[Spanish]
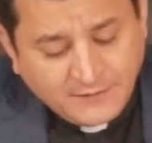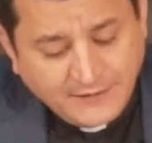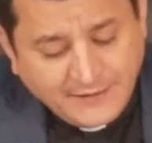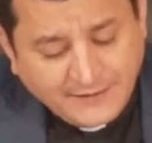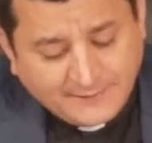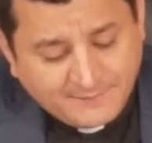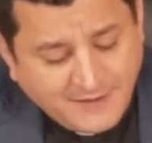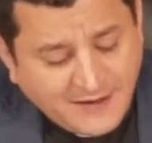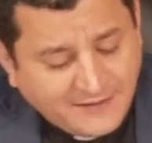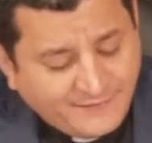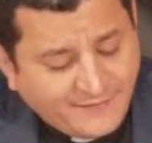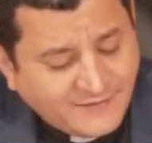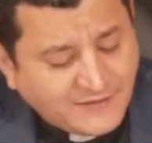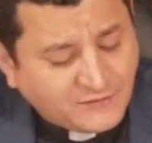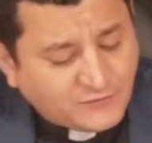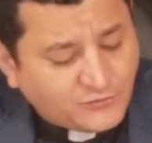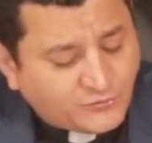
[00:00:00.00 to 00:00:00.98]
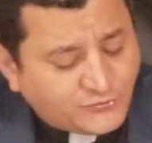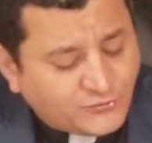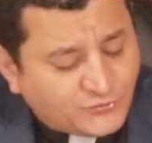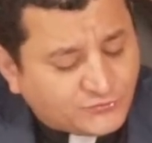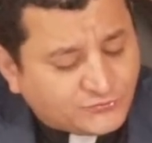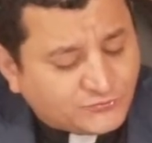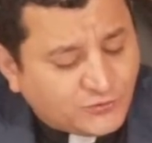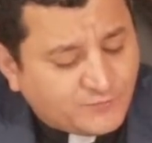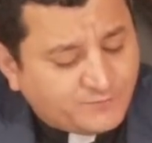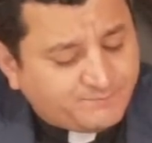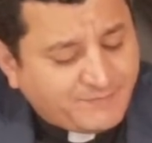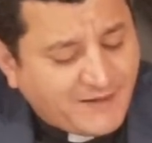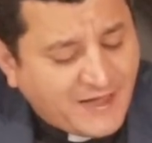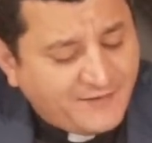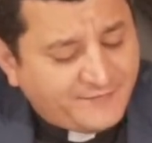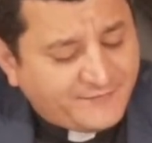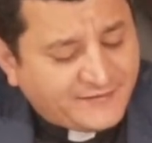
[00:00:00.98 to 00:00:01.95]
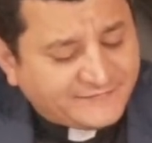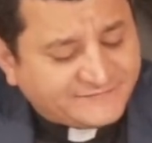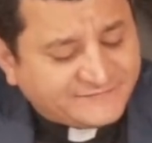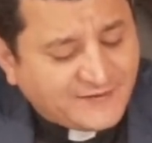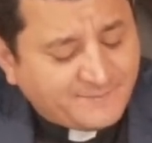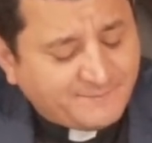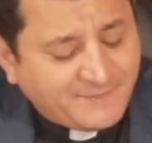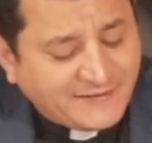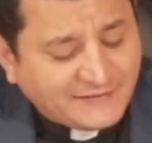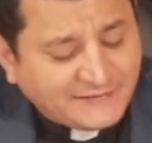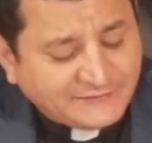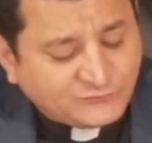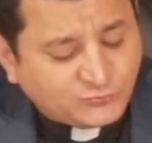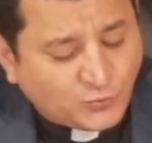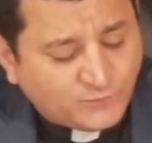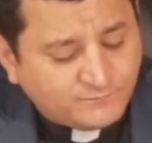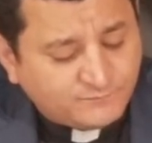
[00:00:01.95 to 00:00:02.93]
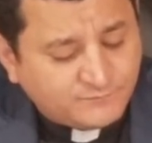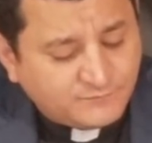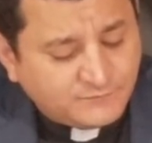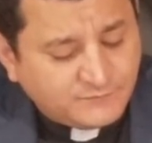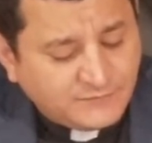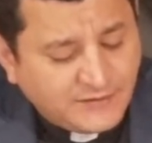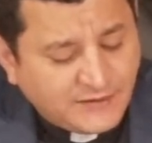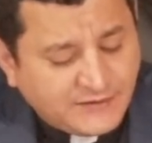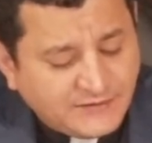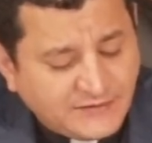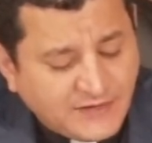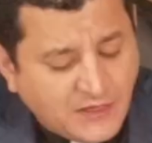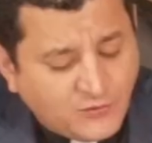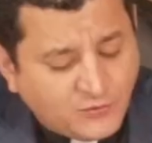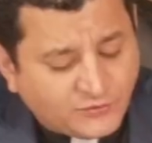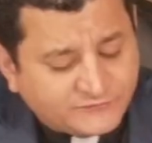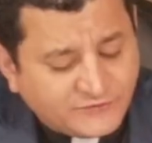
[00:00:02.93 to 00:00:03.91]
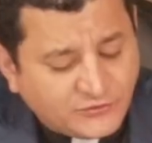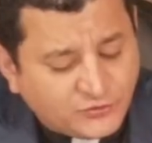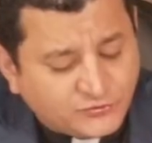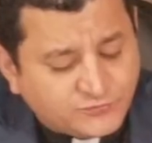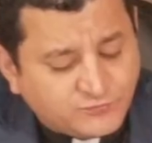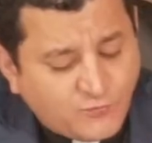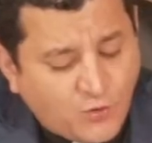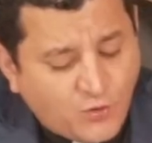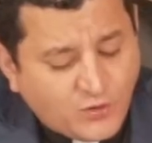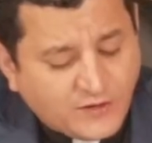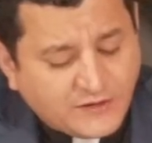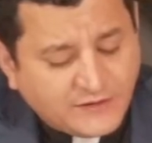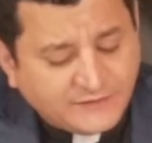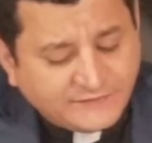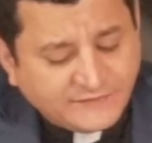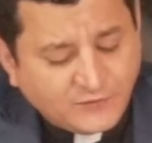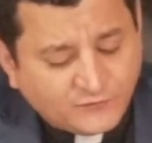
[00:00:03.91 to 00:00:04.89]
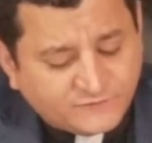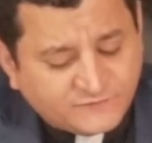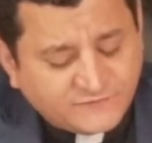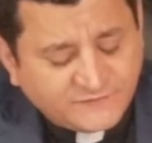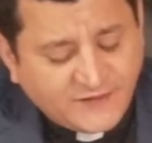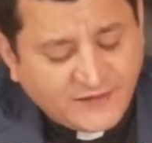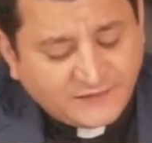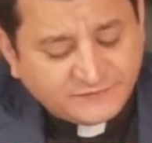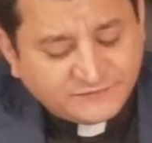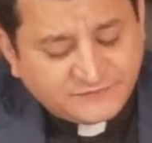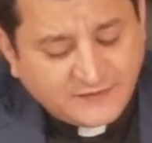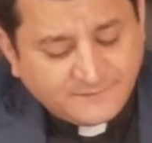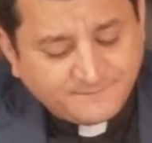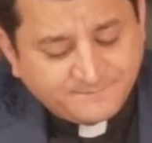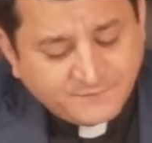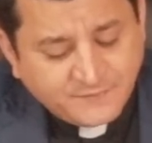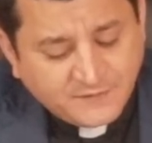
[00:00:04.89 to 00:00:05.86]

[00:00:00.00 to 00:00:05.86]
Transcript: hermana del glorioso padre San Benito, legislador de los monjes de Occidente.